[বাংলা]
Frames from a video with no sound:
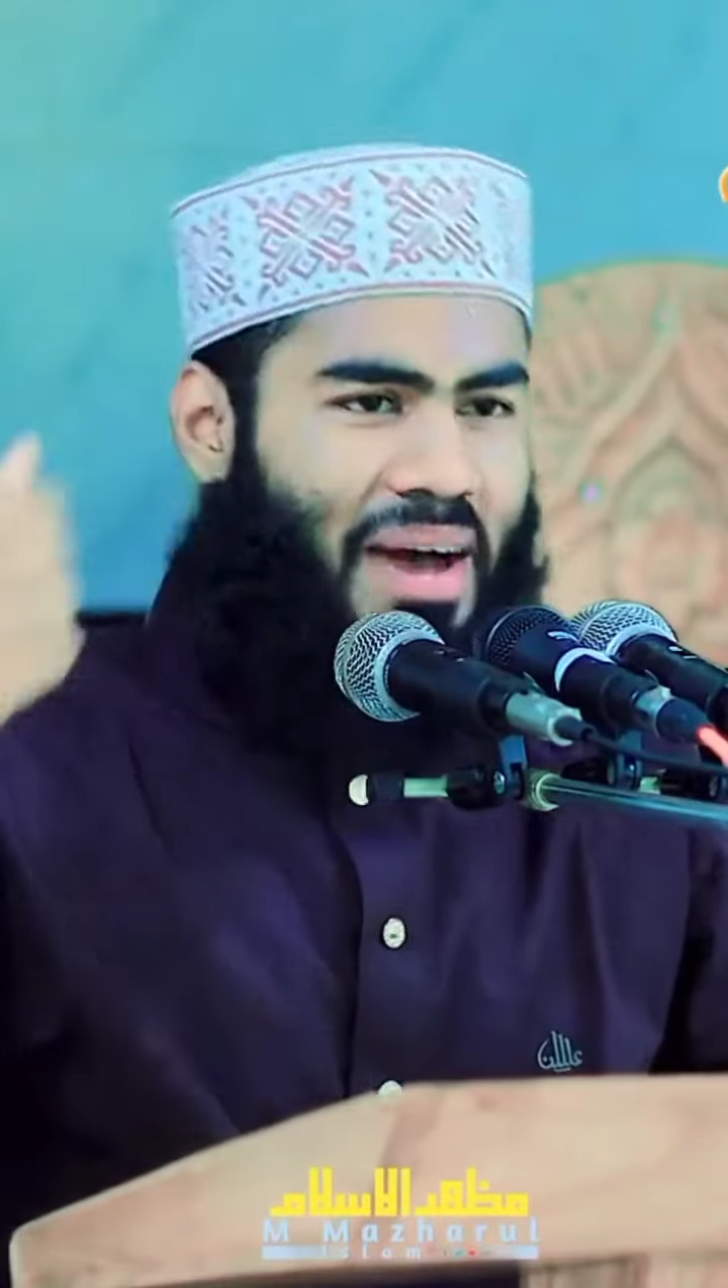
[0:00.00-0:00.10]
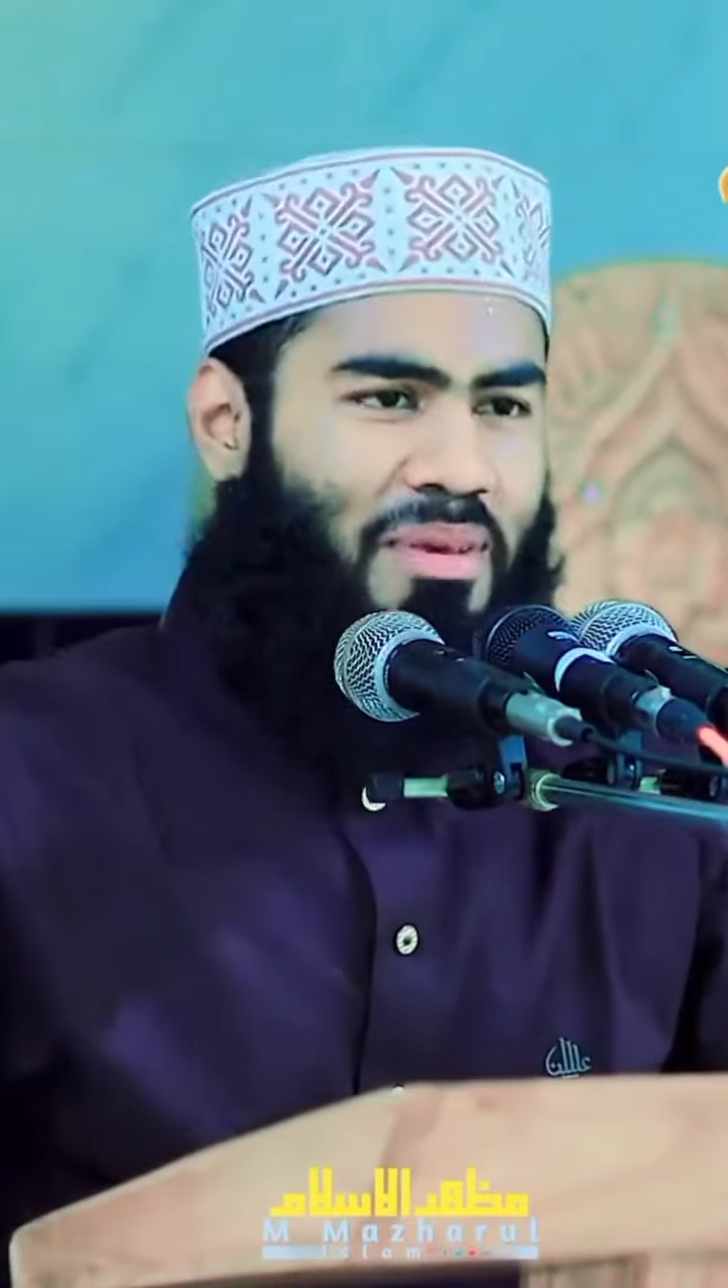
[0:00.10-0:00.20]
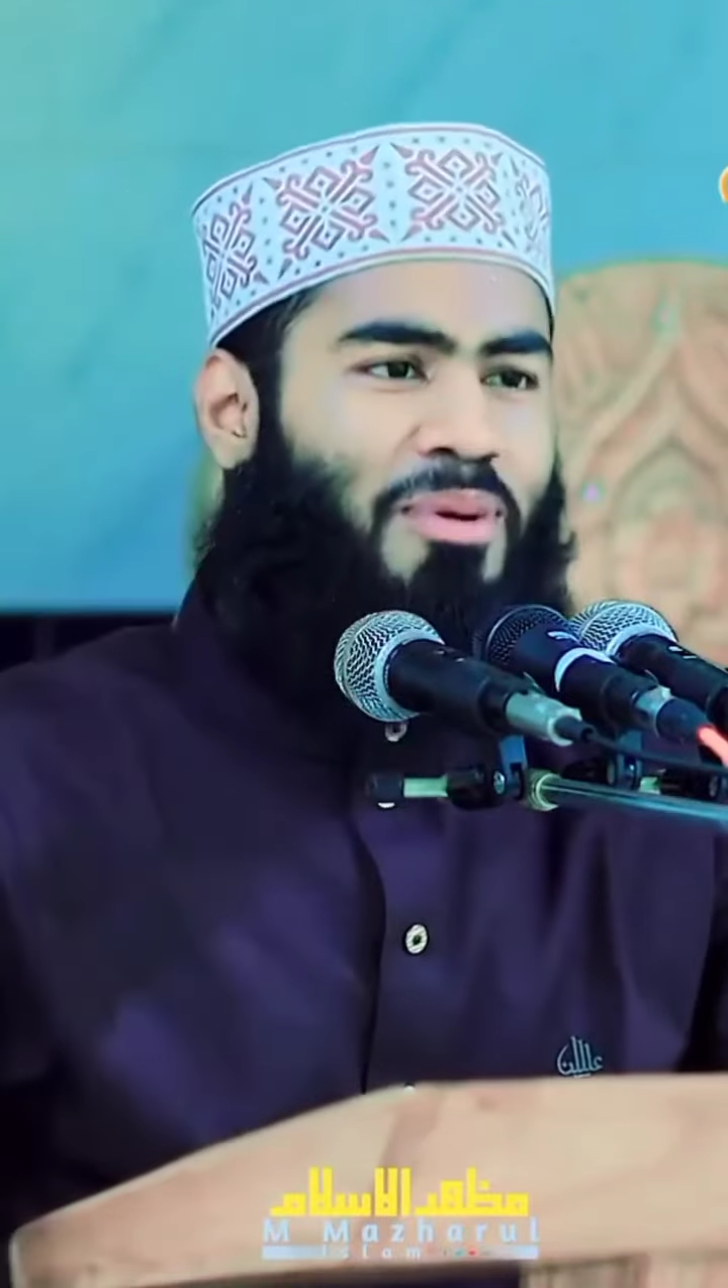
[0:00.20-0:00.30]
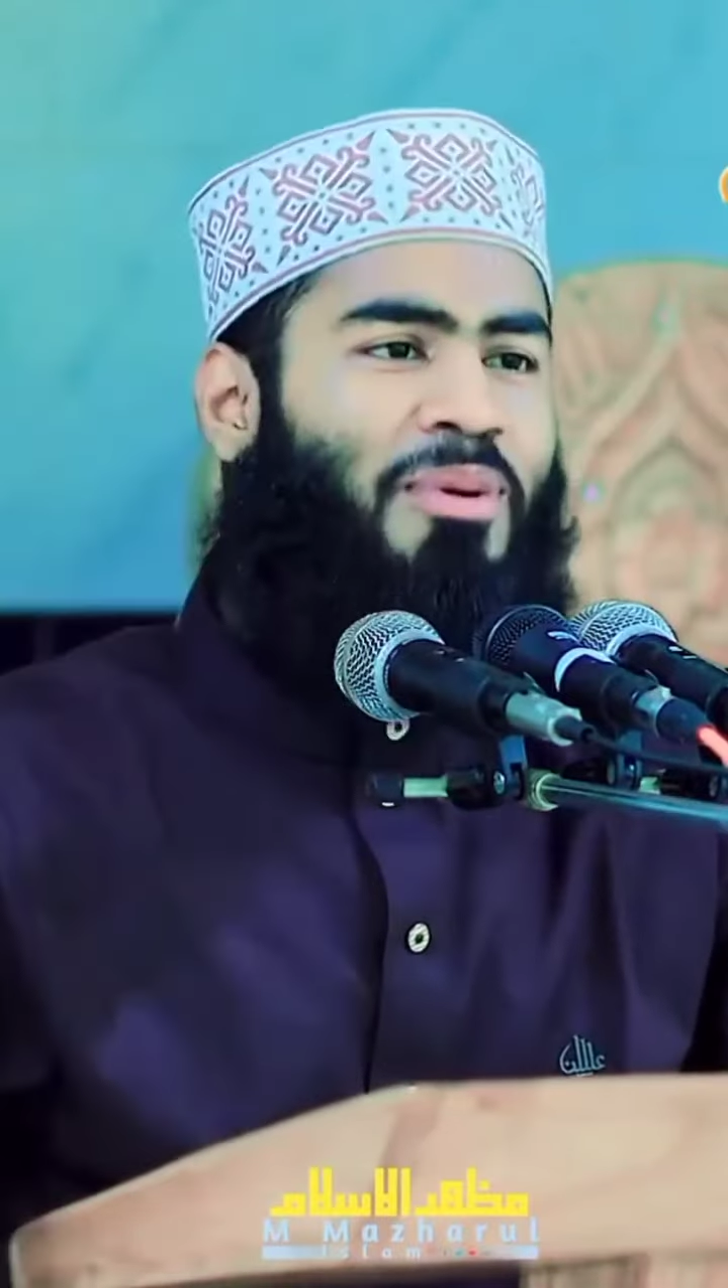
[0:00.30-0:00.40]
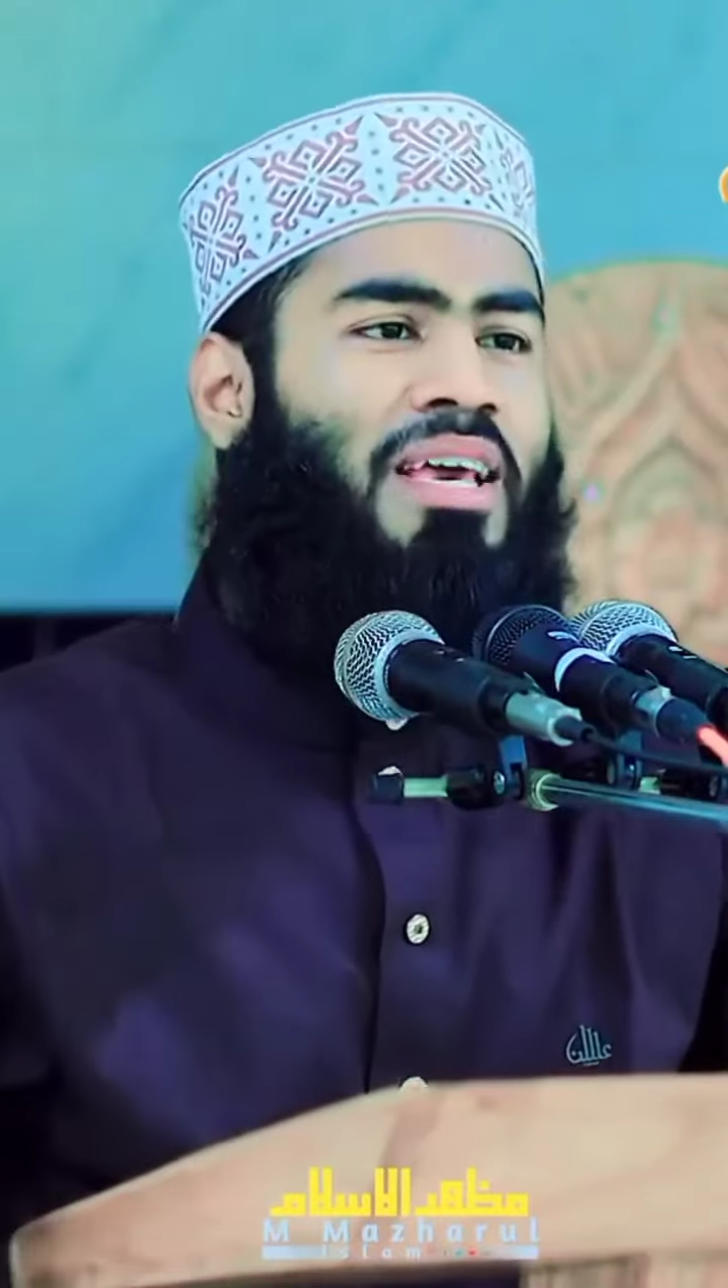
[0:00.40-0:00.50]

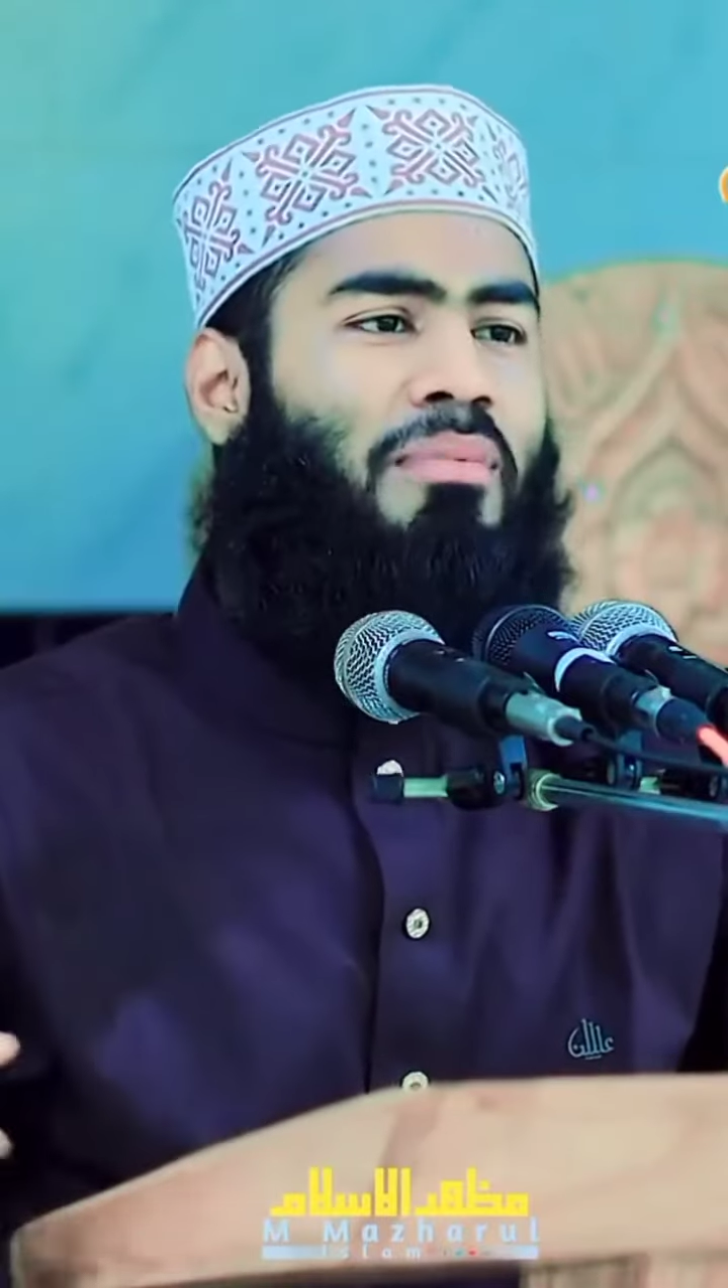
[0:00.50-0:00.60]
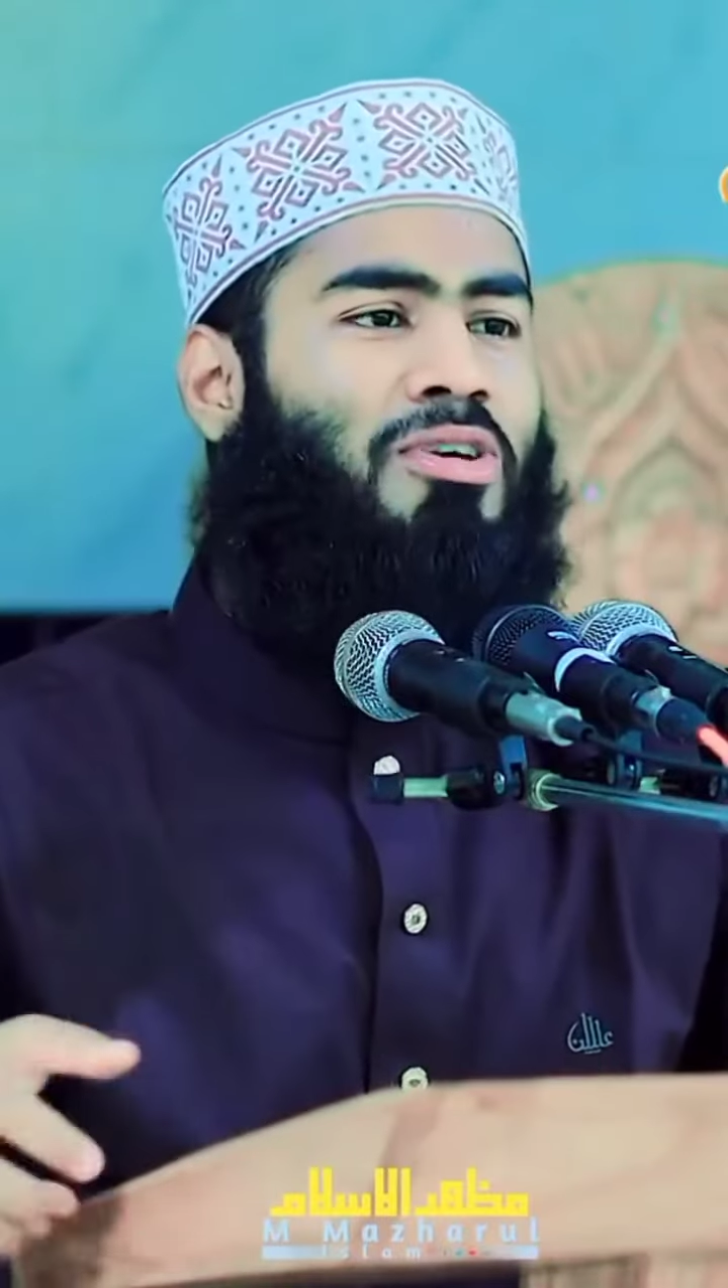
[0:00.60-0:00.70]
আমি ভুইয়া